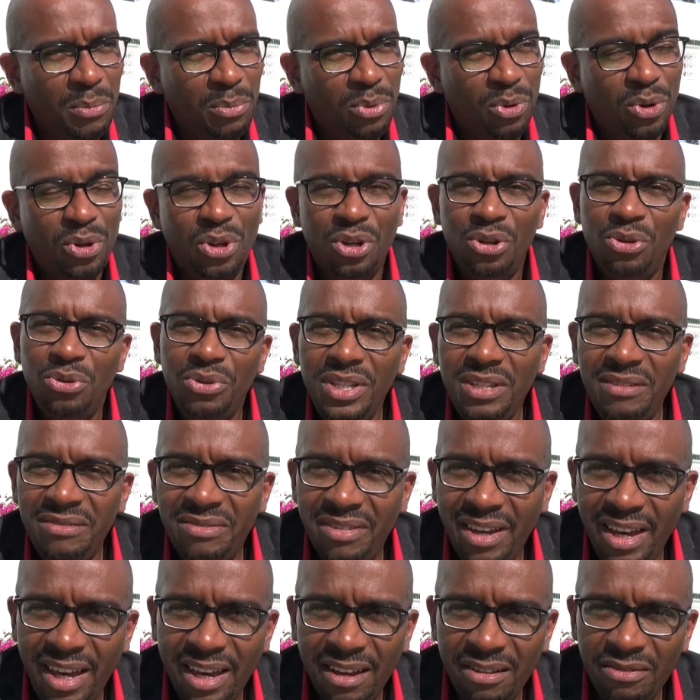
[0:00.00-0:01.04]
pour que
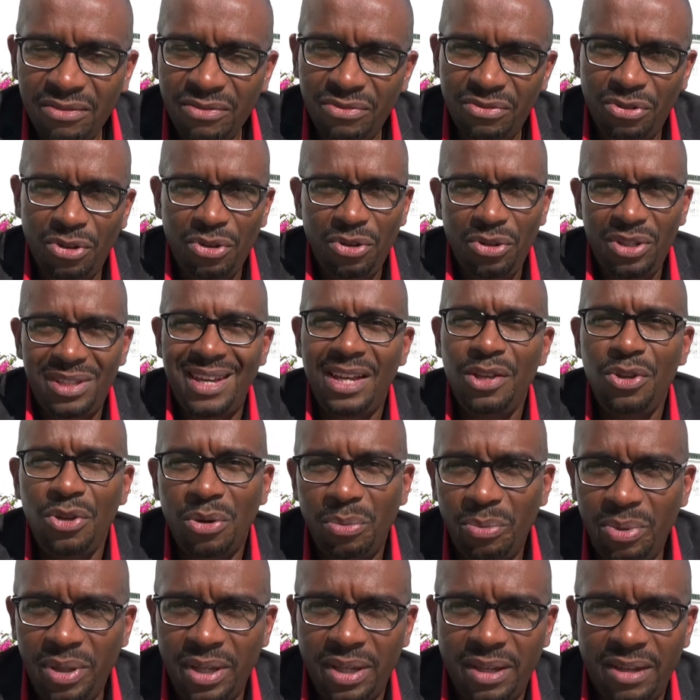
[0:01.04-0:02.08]
l'univers veuille
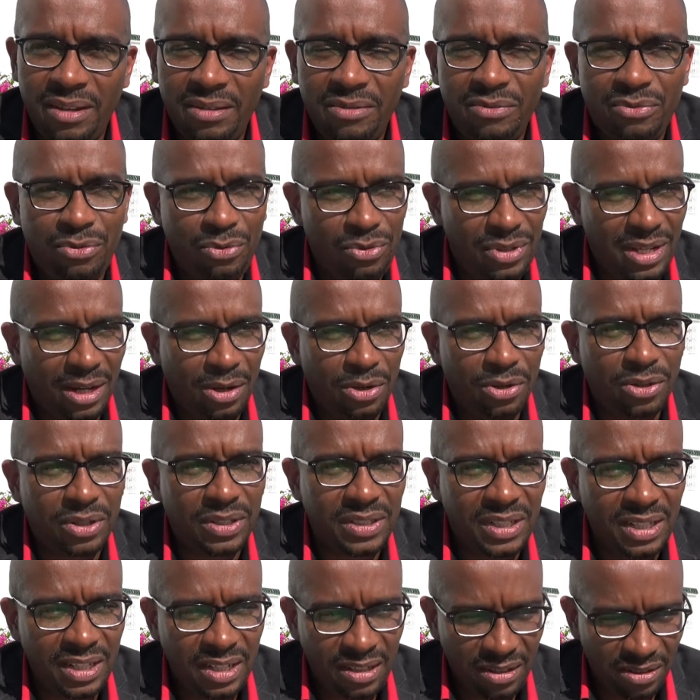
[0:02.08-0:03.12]
daigne bien vous
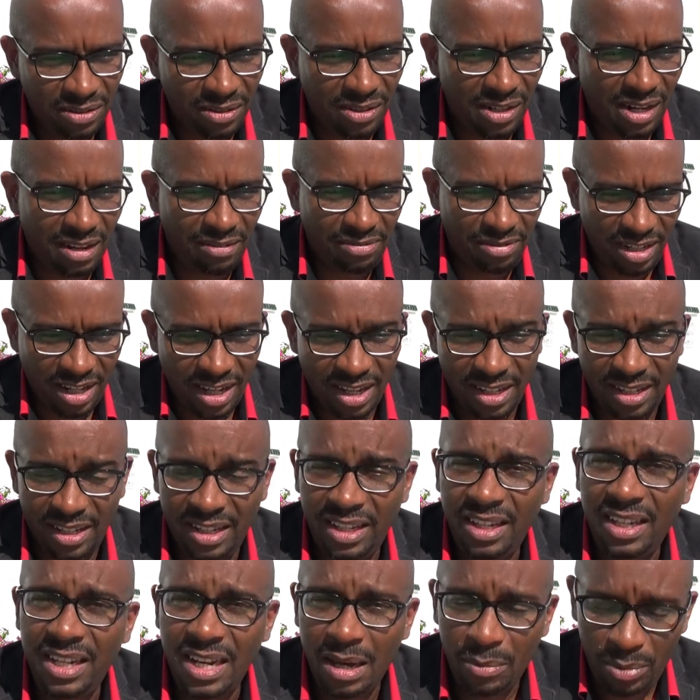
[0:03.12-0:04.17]
accorder la
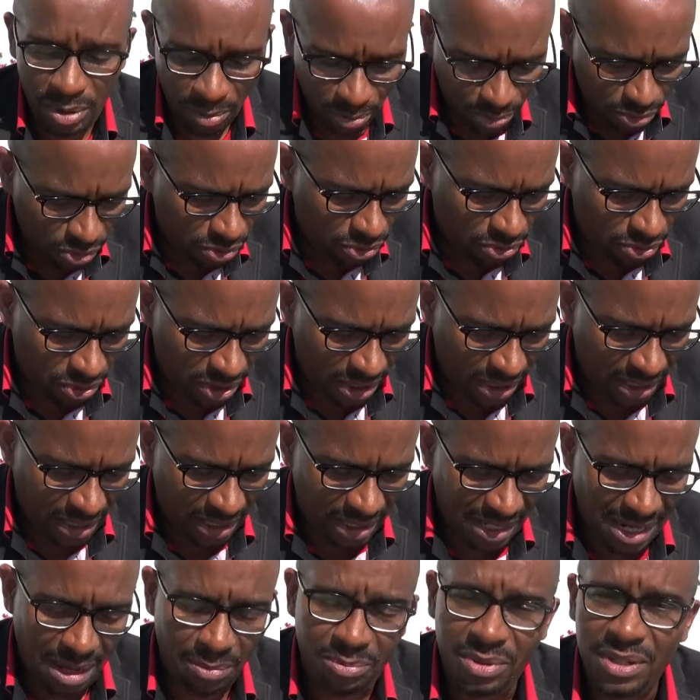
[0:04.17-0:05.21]
Ferrari, la Bimbo
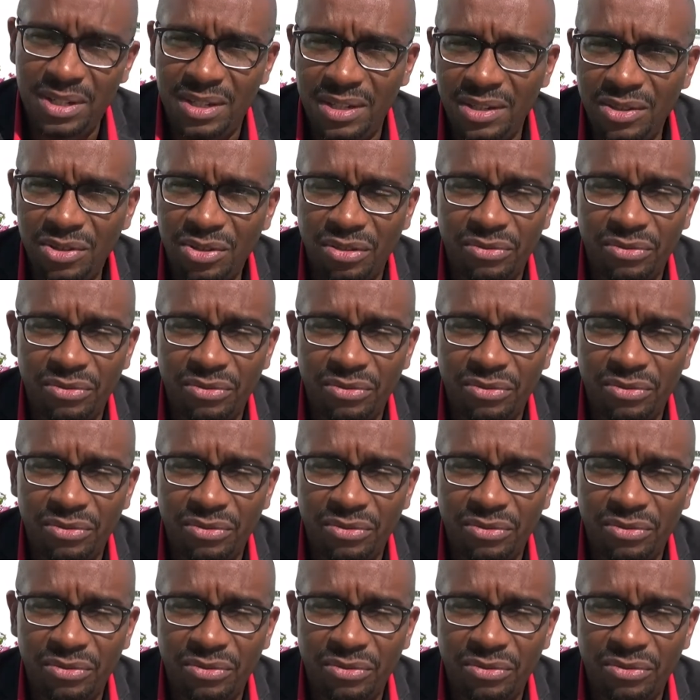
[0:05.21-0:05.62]
et la piscine